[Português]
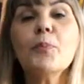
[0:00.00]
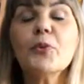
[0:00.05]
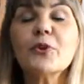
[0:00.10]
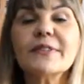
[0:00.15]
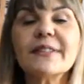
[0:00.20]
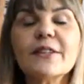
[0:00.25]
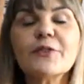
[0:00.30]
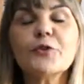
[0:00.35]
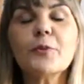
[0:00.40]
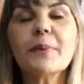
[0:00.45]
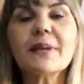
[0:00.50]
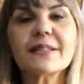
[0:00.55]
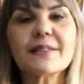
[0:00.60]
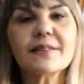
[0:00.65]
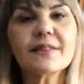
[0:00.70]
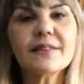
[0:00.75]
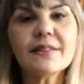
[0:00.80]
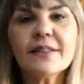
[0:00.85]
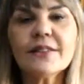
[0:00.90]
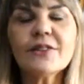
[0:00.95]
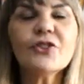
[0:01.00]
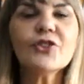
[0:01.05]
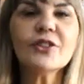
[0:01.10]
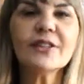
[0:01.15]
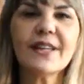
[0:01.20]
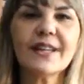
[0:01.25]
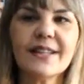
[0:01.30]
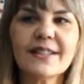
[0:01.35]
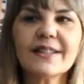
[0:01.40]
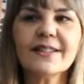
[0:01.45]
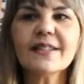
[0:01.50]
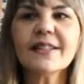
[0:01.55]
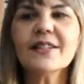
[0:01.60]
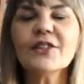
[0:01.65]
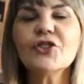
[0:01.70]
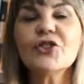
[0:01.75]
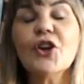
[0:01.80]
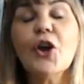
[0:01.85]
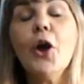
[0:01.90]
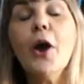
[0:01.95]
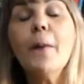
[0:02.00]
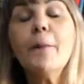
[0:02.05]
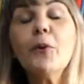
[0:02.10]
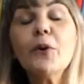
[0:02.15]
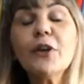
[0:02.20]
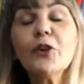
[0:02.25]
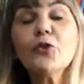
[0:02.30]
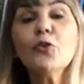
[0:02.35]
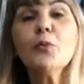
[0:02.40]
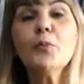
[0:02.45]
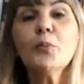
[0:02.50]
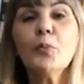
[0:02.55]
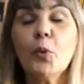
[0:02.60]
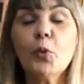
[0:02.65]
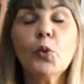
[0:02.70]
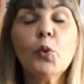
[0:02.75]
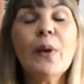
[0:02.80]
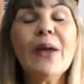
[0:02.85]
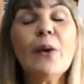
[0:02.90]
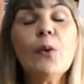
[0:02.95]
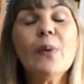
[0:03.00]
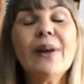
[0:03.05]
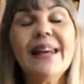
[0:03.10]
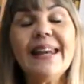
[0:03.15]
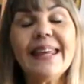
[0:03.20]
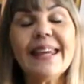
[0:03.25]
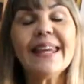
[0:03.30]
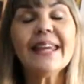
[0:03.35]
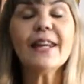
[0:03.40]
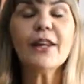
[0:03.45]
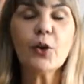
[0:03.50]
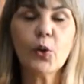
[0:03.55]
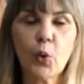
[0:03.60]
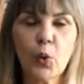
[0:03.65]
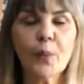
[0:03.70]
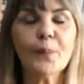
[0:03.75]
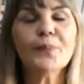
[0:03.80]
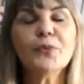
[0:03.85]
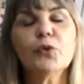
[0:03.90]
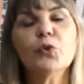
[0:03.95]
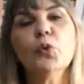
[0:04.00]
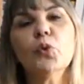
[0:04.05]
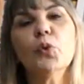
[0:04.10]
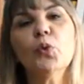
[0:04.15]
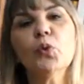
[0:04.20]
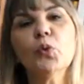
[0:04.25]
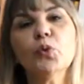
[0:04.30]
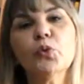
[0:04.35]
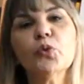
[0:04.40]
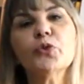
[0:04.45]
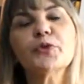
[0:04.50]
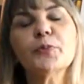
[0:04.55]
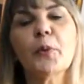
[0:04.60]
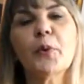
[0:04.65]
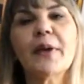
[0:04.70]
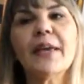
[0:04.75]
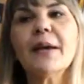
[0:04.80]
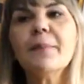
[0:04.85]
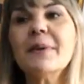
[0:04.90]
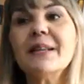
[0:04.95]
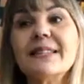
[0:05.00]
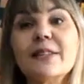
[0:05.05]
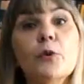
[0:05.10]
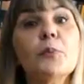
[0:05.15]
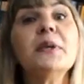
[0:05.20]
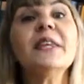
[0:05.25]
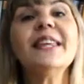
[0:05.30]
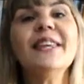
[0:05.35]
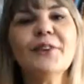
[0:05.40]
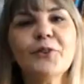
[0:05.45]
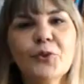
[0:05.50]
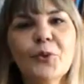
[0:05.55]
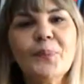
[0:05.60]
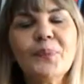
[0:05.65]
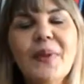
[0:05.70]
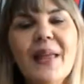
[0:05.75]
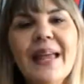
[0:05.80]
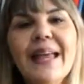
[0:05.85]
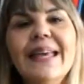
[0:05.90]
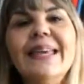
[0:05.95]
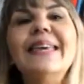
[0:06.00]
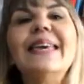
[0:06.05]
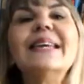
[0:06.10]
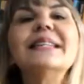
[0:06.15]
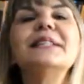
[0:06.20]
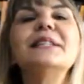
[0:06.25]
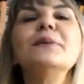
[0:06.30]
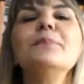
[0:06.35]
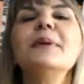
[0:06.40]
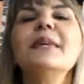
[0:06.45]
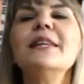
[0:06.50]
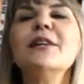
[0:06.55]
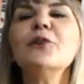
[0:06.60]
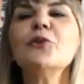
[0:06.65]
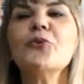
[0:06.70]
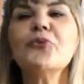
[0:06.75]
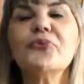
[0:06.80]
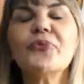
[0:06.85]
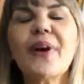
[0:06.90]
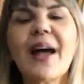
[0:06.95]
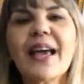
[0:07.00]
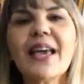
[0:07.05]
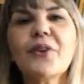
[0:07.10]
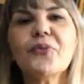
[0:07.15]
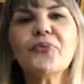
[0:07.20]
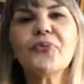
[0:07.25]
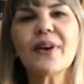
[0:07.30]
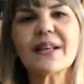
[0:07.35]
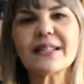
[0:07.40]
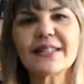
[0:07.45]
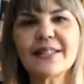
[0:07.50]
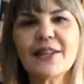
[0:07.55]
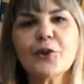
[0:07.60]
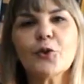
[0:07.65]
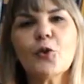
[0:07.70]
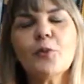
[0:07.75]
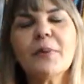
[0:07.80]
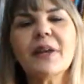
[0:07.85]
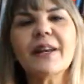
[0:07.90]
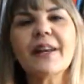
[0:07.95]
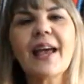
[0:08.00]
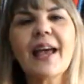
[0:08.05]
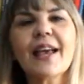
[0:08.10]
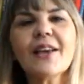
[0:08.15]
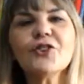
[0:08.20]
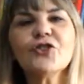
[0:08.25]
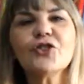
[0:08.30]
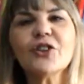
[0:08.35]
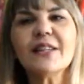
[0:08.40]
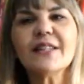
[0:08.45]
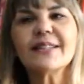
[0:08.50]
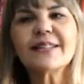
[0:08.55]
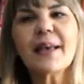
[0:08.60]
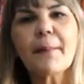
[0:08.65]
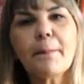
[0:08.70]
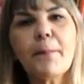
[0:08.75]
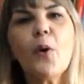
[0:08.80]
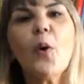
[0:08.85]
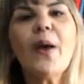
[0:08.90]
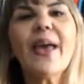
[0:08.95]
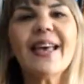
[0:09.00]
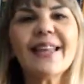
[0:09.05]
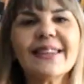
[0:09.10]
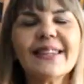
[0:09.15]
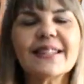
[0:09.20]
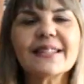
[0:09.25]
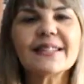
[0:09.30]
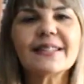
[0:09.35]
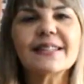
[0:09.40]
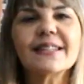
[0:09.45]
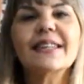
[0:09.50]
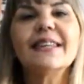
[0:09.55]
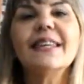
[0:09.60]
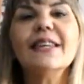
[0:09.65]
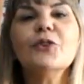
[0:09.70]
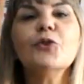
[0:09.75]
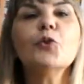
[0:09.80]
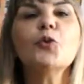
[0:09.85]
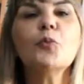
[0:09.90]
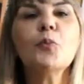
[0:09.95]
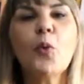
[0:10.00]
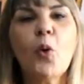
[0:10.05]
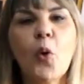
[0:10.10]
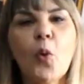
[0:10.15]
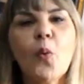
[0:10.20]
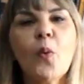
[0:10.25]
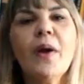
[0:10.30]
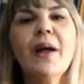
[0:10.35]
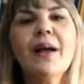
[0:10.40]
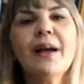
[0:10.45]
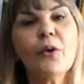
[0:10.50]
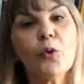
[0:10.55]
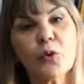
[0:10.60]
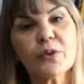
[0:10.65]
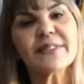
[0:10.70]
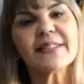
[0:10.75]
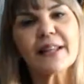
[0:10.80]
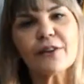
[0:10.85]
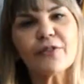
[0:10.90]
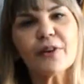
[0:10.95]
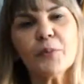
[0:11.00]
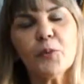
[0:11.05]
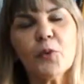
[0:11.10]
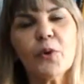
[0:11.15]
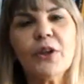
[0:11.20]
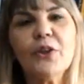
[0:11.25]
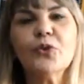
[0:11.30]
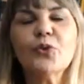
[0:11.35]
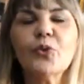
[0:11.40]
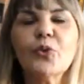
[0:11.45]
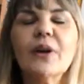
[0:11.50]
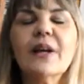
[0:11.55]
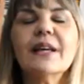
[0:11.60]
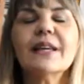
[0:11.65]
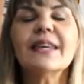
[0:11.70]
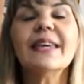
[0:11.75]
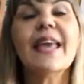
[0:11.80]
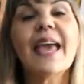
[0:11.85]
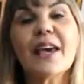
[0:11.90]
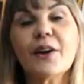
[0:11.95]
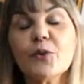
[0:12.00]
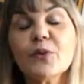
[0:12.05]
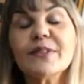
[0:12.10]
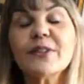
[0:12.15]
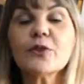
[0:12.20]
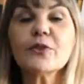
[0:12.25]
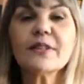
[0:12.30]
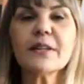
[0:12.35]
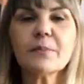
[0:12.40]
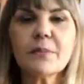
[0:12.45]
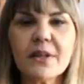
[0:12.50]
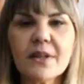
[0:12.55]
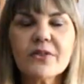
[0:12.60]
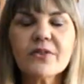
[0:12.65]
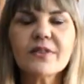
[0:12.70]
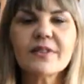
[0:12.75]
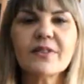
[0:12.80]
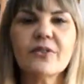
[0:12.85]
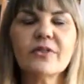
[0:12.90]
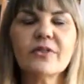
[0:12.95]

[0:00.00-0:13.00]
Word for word: é um processo bastante interessante, porque do, o eu lírico do, dos poemas é o menino. E esse menino vai fazer homenagens a poetas que Drummond gostava muito, que eram seus amigos,